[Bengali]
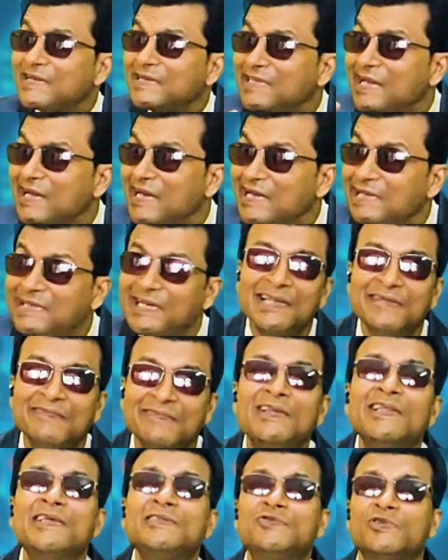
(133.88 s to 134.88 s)
এই ডেল্টা
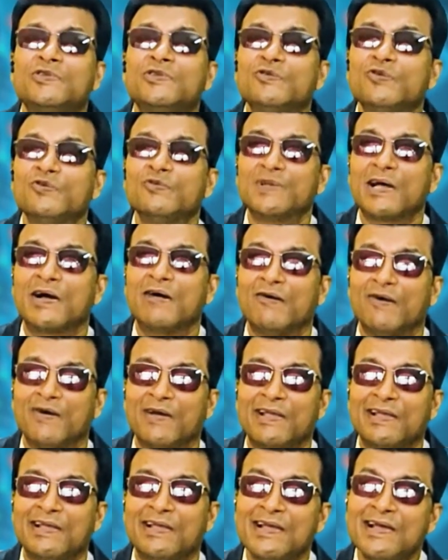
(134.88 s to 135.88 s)
লেভেলের যদি ঘুমটা
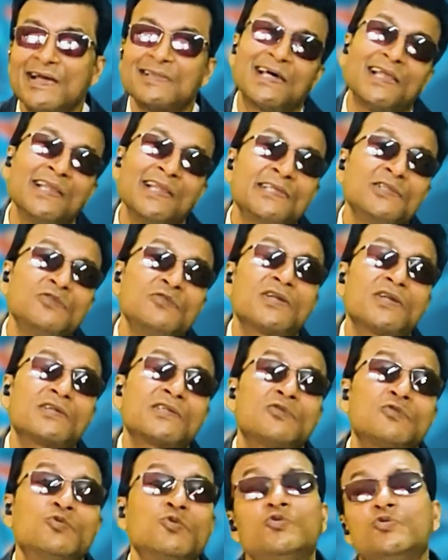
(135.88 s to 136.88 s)
হয় তাহলে কিন্তু
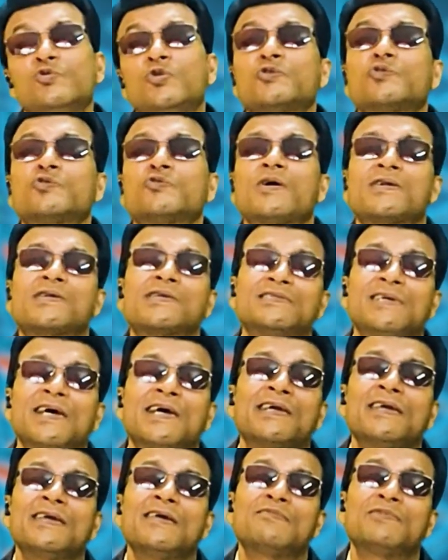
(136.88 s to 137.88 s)
একটা দুর্ধস্য একটা
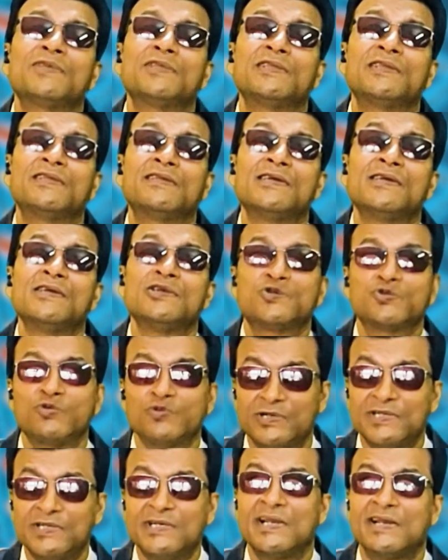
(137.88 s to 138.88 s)
জায়গায় আপনাদের
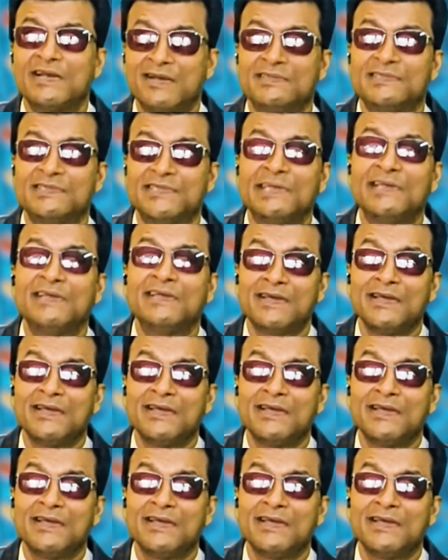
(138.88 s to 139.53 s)
শরীরের যে